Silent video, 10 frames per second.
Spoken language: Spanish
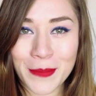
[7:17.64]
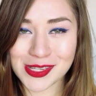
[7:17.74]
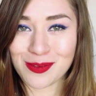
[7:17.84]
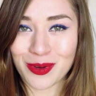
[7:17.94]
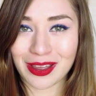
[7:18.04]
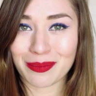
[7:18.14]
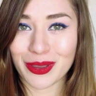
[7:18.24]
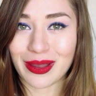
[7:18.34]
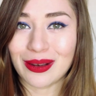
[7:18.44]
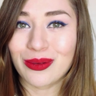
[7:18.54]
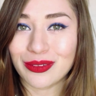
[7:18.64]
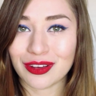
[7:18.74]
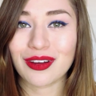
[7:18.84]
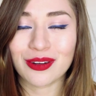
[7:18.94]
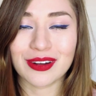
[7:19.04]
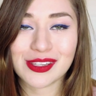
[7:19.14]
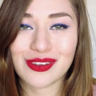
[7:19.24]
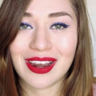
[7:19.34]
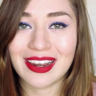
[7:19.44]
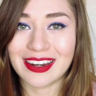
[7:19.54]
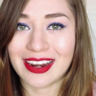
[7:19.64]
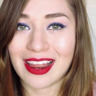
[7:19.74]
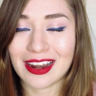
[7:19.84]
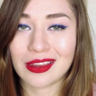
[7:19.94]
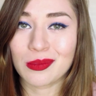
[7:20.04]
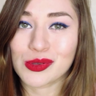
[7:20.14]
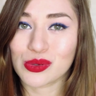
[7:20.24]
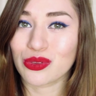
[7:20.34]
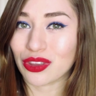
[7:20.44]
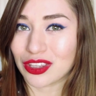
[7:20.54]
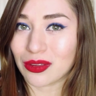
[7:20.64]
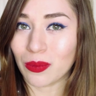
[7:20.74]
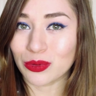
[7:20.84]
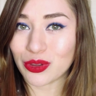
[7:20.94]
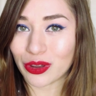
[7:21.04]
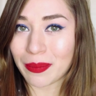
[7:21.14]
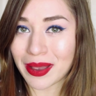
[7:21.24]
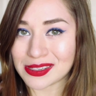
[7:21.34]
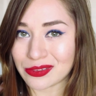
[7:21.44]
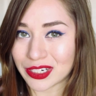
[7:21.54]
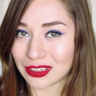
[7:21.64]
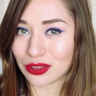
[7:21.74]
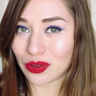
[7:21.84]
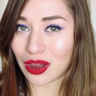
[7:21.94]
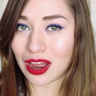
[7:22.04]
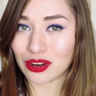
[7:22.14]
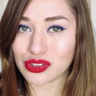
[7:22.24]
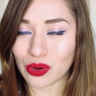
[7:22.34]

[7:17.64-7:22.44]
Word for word: ¿Ves cómo cambió el look con una sola línea? Le dimos un, toque, un toque más divertido a los